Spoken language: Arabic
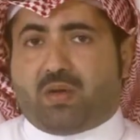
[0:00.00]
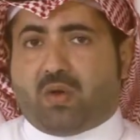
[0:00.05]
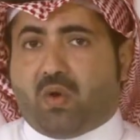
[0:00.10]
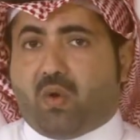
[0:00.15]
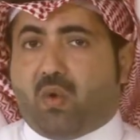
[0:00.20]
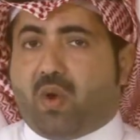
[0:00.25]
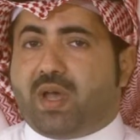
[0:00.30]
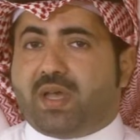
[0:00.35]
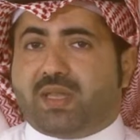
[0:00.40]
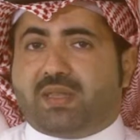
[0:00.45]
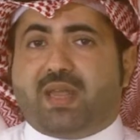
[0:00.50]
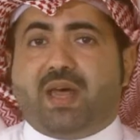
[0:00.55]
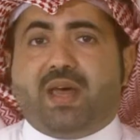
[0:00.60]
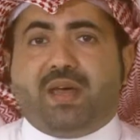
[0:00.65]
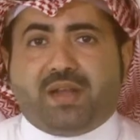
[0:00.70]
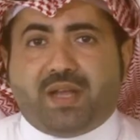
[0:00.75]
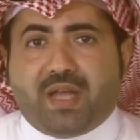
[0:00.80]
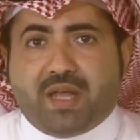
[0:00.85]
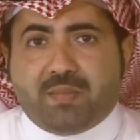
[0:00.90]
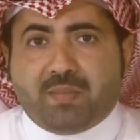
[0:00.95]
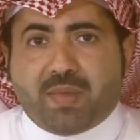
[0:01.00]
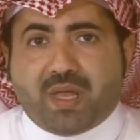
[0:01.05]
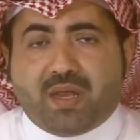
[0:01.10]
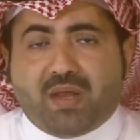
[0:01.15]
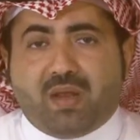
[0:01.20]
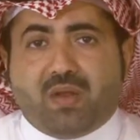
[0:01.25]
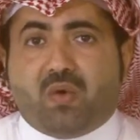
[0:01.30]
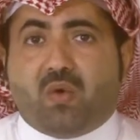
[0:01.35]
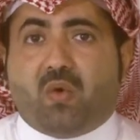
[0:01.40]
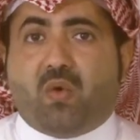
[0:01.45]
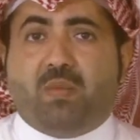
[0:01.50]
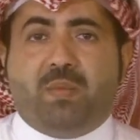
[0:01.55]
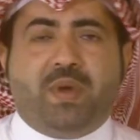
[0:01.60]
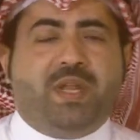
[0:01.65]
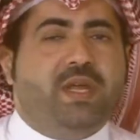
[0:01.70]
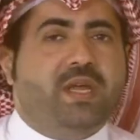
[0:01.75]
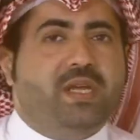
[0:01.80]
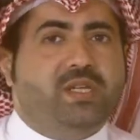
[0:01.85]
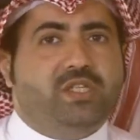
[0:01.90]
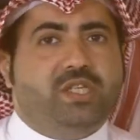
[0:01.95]
هو إطار عمل
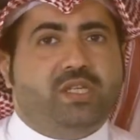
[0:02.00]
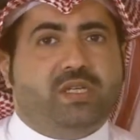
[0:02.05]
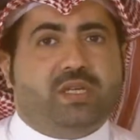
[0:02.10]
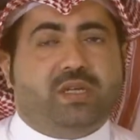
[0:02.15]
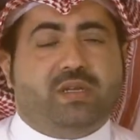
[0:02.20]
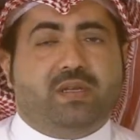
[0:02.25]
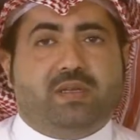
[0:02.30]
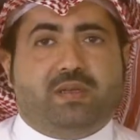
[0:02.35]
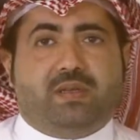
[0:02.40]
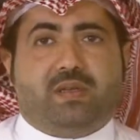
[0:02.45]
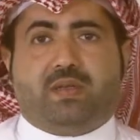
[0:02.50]
ومنهجية